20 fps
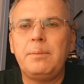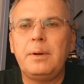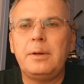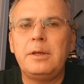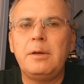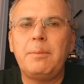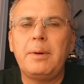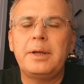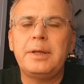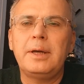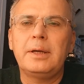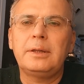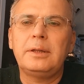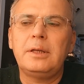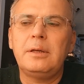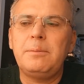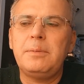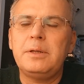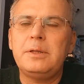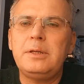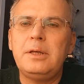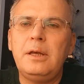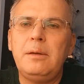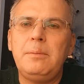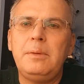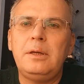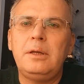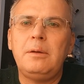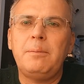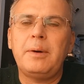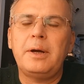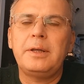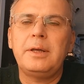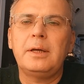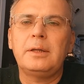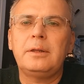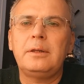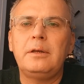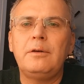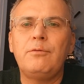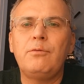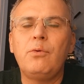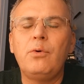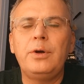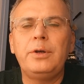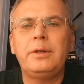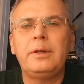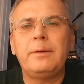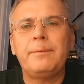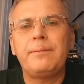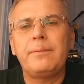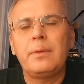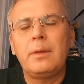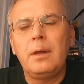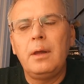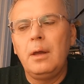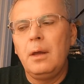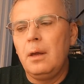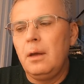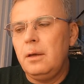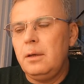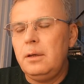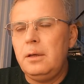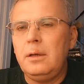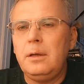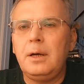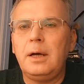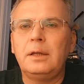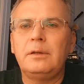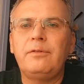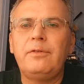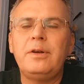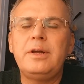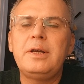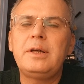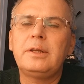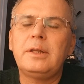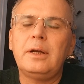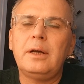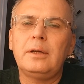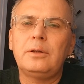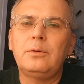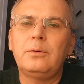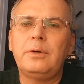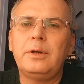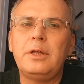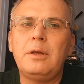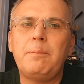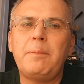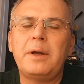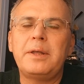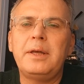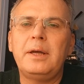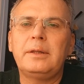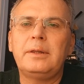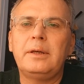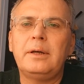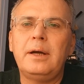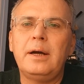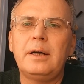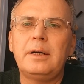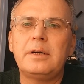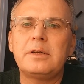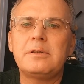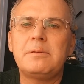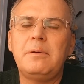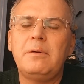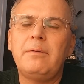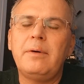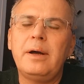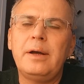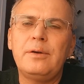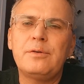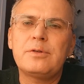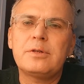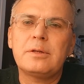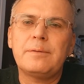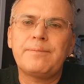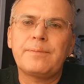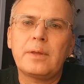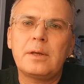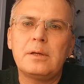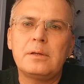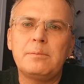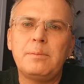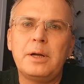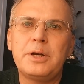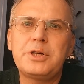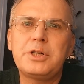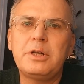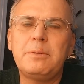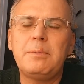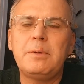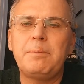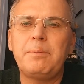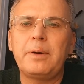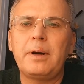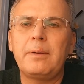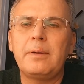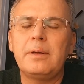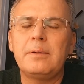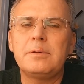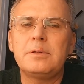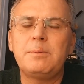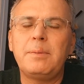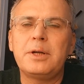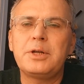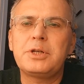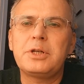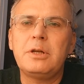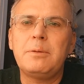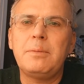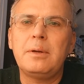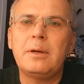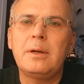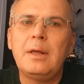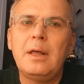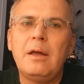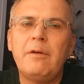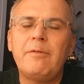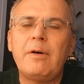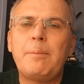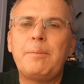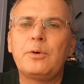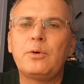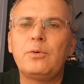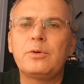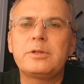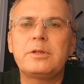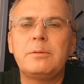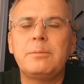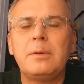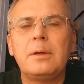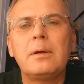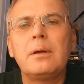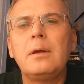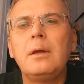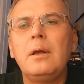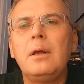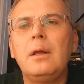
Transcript: Непонятные эпидемии, непонятные войны и конфликты, которые непонятно как развиваются, с большими, э, с большими вопросами,